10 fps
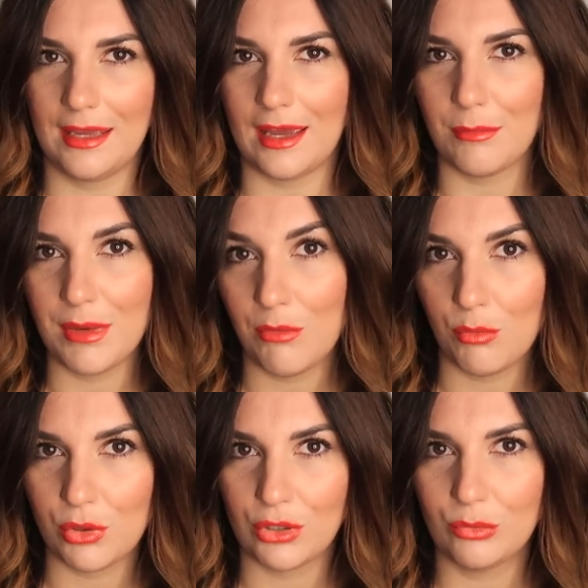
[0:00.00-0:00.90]
e abbiamo
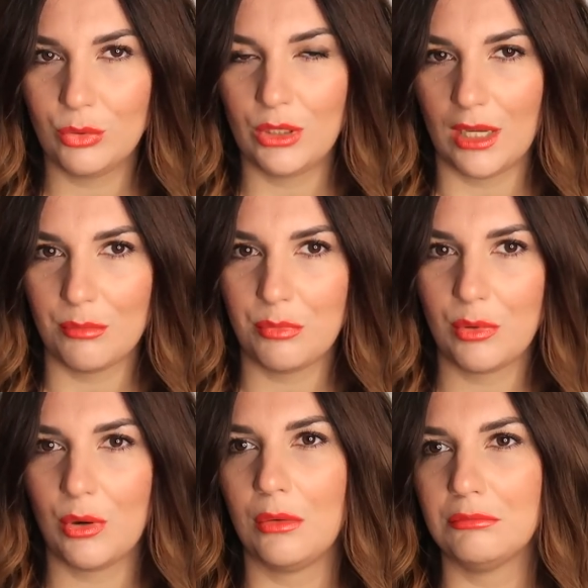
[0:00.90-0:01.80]
un pochino più
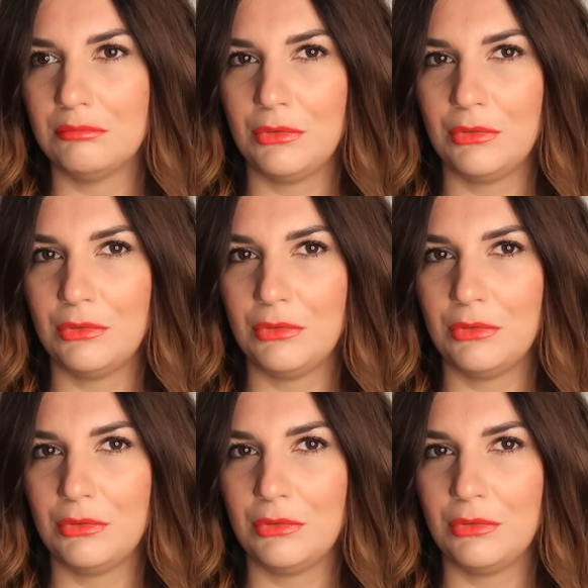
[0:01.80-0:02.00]
tempo